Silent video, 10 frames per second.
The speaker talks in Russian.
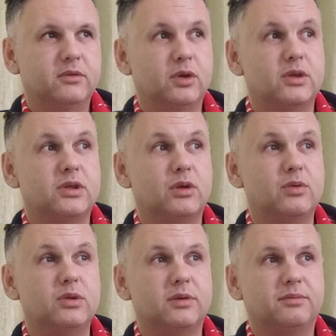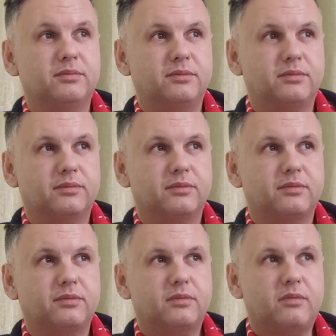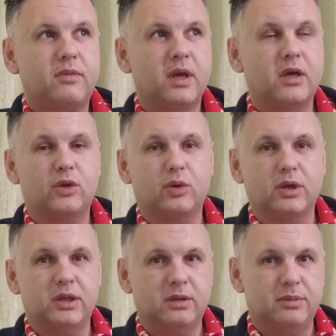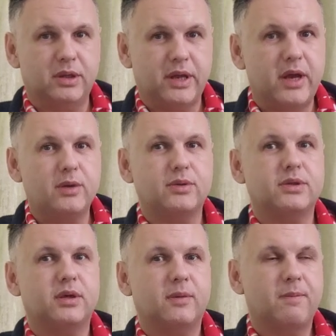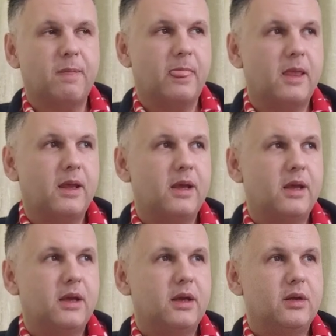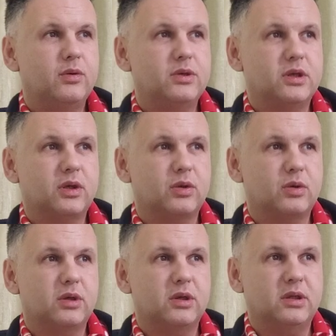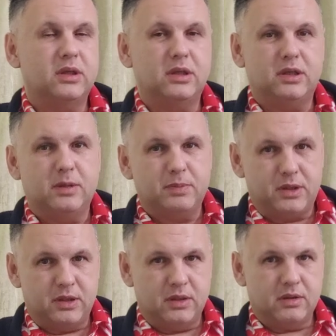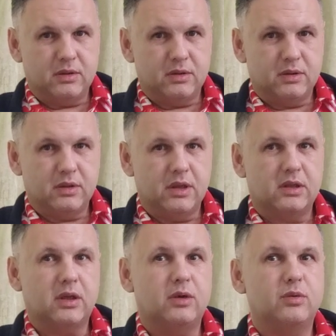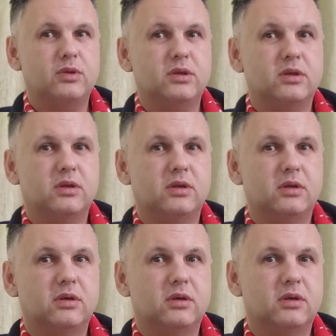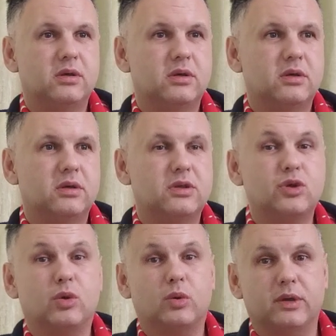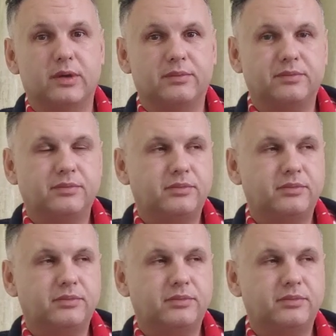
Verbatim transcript: То есть люди, которые не меняются, люди, которые не гибкие – это люди тяжелые.